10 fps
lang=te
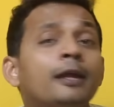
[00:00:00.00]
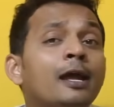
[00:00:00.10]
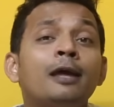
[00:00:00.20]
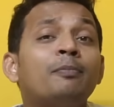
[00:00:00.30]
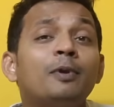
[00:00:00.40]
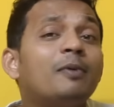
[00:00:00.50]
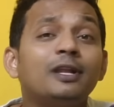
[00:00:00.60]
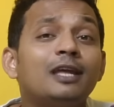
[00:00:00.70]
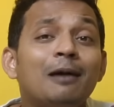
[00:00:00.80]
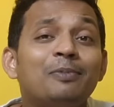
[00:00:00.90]
నేను ఎప్పుడు
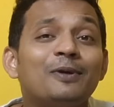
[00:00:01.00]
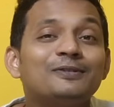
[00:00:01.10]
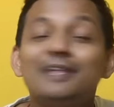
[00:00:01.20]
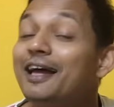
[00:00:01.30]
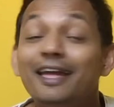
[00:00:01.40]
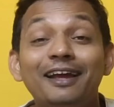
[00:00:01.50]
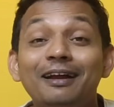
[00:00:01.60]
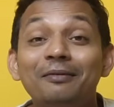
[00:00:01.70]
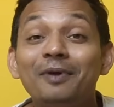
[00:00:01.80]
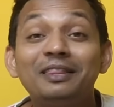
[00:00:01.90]
పడితే అప్పుడు వస్తా
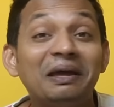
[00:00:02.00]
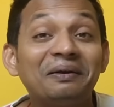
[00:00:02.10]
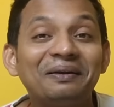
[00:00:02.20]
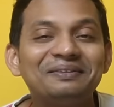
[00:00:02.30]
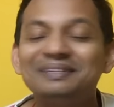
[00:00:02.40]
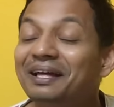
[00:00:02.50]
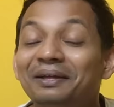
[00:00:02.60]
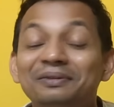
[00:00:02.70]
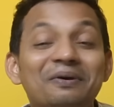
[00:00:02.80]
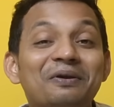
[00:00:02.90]
ఎక్కడికి పడితే అక్కడ వస్తా
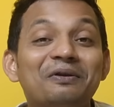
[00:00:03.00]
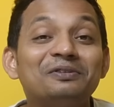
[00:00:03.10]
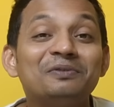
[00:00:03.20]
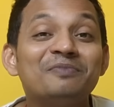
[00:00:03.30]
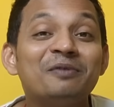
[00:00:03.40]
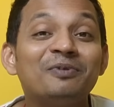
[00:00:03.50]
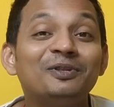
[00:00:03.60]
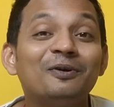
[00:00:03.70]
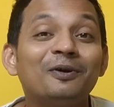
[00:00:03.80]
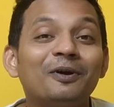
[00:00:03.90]
సుర్రు
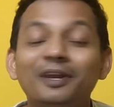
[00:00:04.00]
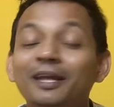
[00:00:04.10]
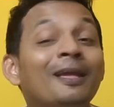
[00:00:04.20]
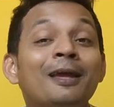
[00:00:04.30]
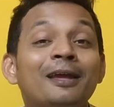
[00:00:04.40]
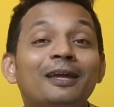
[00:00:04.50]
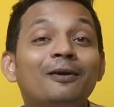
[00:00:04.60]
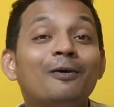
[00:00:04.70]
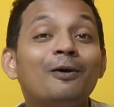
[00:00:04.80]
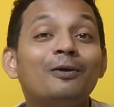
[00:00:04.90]
సుమ్మైపోద్ది ఒక్కొక్కరికి
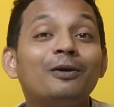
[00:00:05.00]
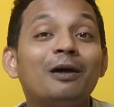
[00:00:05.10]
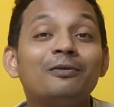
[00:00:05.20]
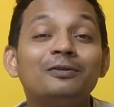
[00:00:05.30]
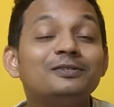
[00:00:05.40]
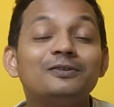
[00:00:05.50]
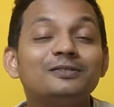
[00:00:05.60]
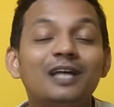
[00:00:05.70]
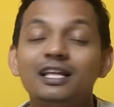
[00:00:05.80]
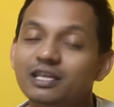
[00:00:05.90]
ఈ హోలోగ్రామ్ నుంచి
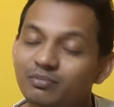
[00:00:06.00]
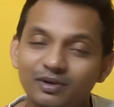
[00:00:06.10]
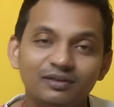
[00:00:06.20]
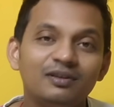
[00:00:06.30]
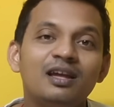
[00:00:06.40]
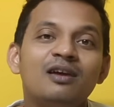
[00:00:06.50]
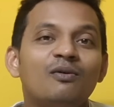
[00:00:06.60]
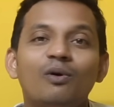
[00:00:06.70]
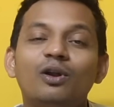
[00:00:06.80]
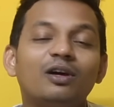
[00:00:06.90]
వస్తా అని చెప్పిండు
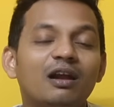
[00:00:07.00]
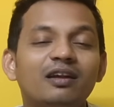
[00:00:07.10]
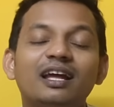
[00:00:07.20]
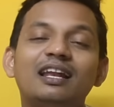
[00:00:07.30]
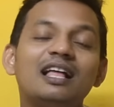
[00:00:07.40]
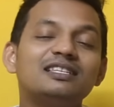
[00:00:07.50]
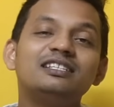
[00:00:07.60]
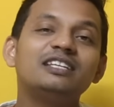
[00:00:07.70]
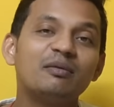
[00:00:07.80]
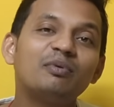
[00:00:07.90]
హోలోగ్రామ్
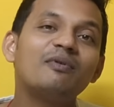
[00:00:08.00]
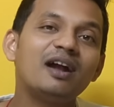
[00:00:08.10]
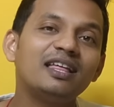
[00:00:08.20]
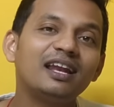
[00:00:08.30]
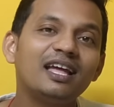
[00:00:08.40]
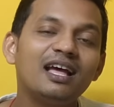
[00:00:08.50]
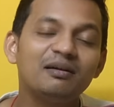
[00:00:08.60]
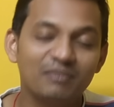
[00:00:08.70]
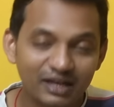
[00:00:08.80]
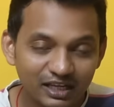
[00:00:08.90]
టెక్నాలజీని ఎప్పుడు వాడిరాయా
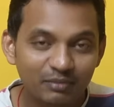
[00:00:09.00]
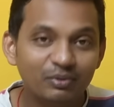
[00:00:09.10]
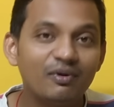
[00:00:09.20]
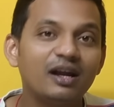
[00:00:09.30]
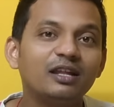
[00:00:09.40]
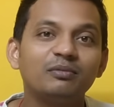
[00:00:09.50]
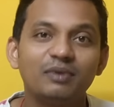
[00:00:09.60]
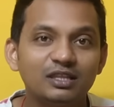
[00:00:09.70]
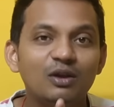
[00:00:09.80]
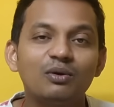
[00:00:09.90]
మళ్ళీ ఇప్పుడు వాడారు
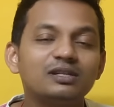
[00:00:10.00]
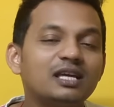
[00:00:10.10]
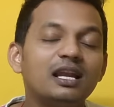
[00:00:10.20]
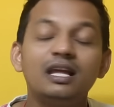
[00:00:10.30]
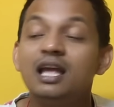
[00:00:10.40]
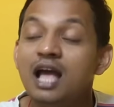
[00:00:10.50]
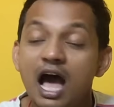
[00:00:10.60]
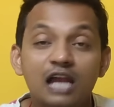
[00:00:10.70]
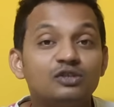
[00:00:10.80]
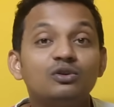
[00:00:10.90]
మధ్యలో ఒకసారి
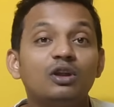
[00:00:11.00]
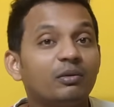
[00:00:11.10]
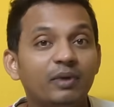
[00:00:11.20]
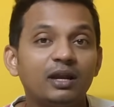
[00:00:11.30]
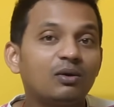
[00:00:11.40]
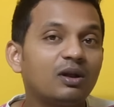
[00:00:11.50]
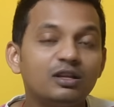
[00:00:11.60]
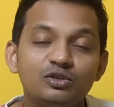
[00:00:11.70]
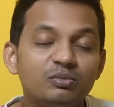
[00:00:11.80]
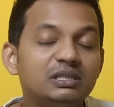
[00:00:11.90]
అర్జునుల
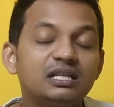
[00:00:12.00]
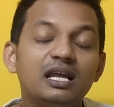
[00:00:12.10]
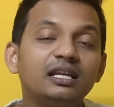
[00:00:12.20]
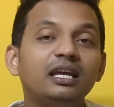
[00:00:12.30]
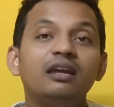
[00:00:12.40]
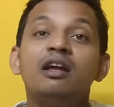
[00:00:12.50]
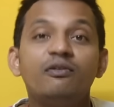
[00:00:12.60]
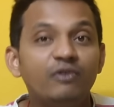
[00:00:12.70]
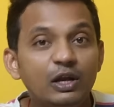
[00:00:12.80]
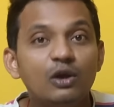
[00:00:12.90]
మేనకోడని చూపించడానికి
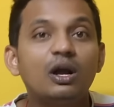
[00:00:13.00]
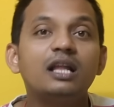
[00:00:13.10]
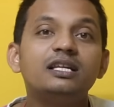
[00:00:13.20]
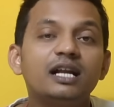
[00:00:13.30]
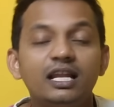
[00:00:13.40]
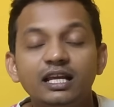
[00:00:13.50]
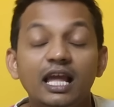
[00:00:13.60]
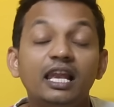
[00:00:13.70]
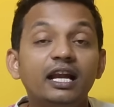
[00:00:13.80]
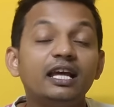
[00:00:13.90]
వీడియో కాల్ చేయడానికి
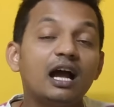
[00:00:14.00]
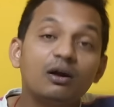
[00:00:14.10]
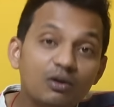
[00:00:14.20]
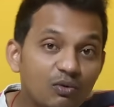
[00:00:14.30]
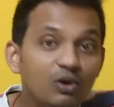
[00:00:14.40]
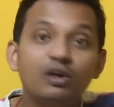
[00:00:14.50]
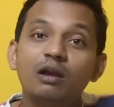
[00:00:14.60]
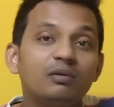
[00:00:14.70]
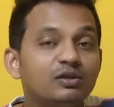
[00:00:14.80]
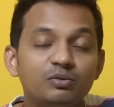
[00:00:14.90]
ఎల్ఈడి కాకుండా
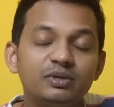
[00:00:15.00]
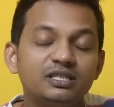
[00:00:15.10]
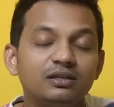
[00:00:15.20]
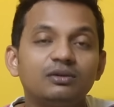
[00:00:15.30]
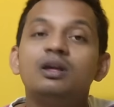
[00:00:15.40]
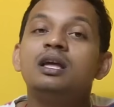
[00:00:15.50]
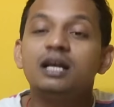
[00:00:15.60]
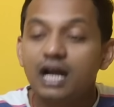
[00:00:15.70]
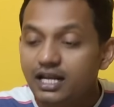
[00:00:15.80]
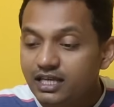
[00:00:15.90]
హోలోగ్రామ్లో చూపించారు
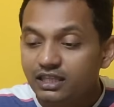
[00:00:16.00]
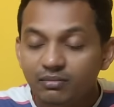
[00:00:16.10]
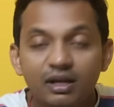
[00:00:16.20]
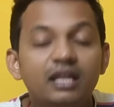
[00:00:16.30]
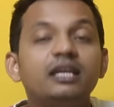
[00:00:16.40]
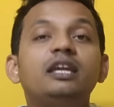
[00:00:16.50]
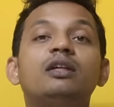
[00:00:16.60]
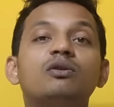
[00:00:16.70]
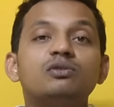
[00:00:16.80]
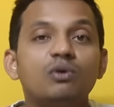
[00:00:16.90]
కాదు చెప్తే మళ్ళీ
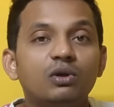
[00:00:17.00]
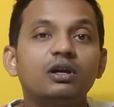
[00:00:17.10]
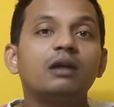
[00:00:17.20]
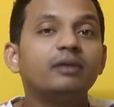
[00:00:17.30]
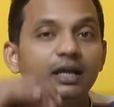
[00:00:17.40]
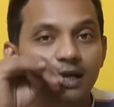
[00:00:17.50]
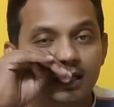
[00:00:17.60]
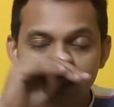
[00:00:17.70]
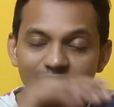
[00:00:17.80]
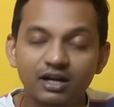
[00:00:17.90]
ఈరోజు హోలోగ్రామ్
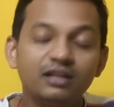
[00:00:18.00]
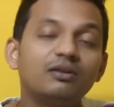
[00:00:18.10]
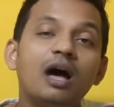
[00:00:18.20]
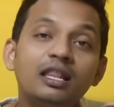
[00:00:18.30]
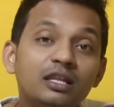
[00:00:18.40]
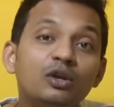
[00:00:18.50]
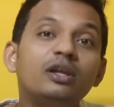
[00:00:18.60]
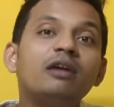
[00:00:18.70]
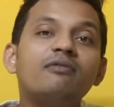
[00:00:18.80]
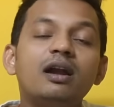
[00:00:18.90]
టెక్నాలజీని వాడారు
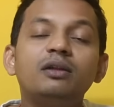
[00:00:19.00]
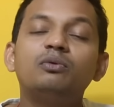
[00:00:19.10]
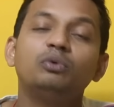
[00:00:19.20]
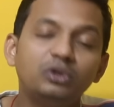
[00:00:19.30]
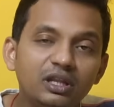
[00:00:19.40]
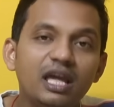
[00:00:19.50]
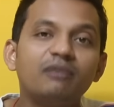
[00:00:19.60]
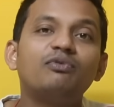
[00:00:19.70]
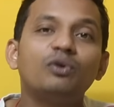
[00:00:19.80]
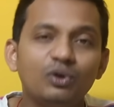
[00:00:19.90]
అందులో ఏం వాడారు ఉత్తదే
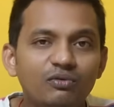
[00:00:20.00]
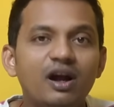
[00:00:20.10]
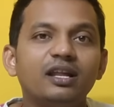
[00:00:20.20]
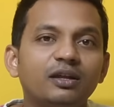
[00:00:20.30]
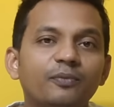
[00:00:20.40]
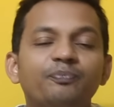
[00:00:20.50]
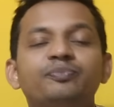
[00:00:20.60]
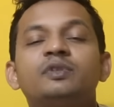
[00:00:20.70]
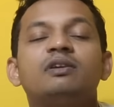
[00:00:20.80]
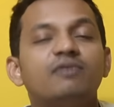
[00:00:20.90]
ఫోటోలు వాడారు
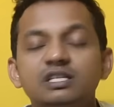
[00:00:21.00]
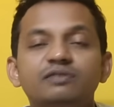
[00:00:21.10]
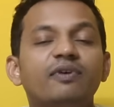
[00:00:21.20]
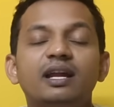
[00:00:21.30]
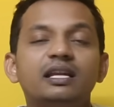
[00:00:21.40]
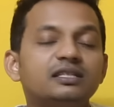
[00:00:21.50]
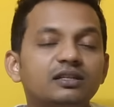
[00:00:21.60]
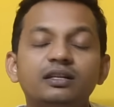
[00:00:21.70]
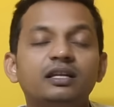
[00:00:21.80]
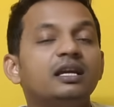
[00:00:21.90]
ఫస్ట్
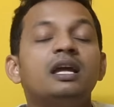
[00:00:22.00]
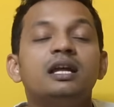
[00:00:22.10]
ఫైనలిస్ట్ని